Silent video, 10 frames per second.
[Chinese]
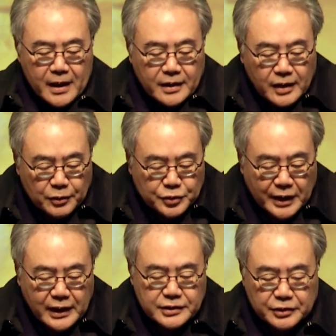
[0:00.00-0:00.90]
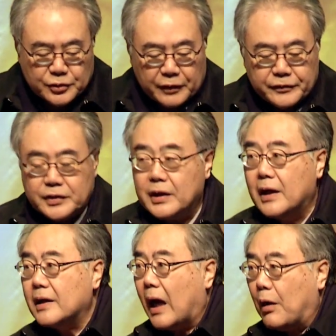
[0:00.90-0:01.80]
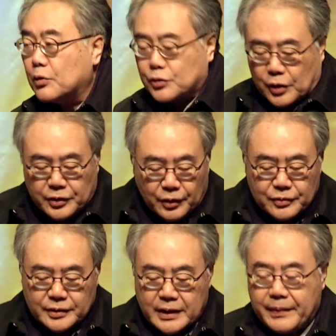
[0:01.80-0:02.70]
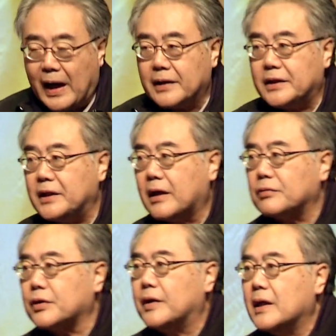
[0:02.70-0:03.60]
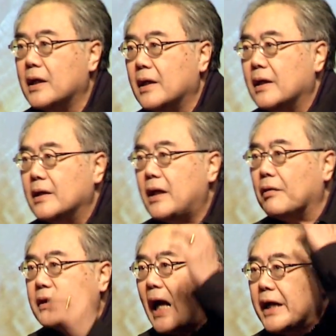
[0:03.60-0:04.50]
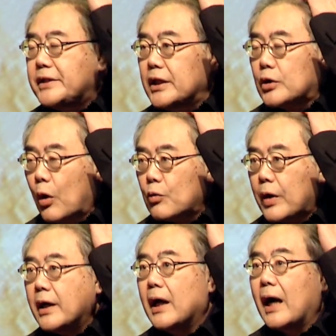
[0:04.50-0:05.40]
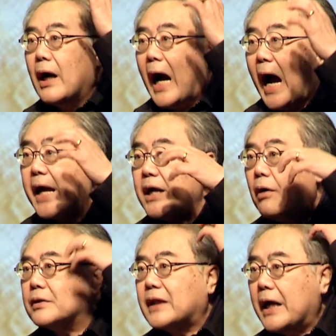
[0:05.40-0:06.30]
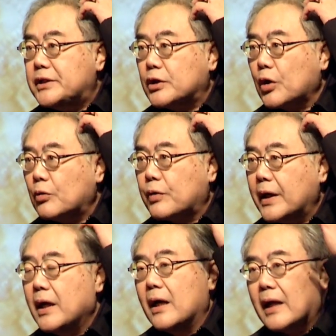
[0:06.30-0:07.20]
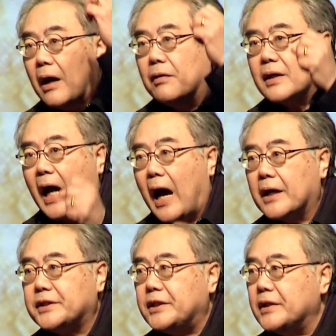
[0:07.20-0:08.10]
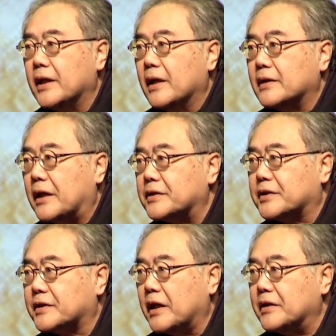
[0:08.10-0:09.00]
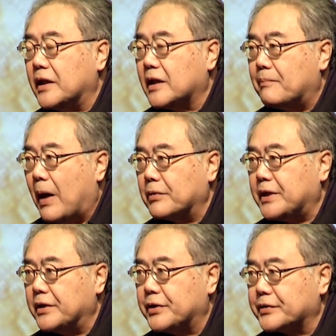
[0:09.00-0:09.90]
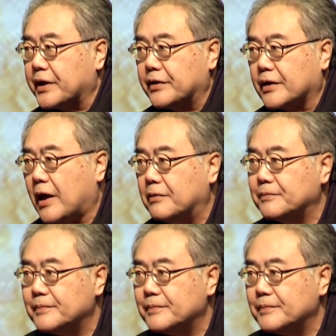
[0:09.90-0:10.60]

要穿戴成全部，是。然后最后那边还提到说。要戴起头盔，还要戴起头盔，然后拿起那圣灵的宝剑，就神的道。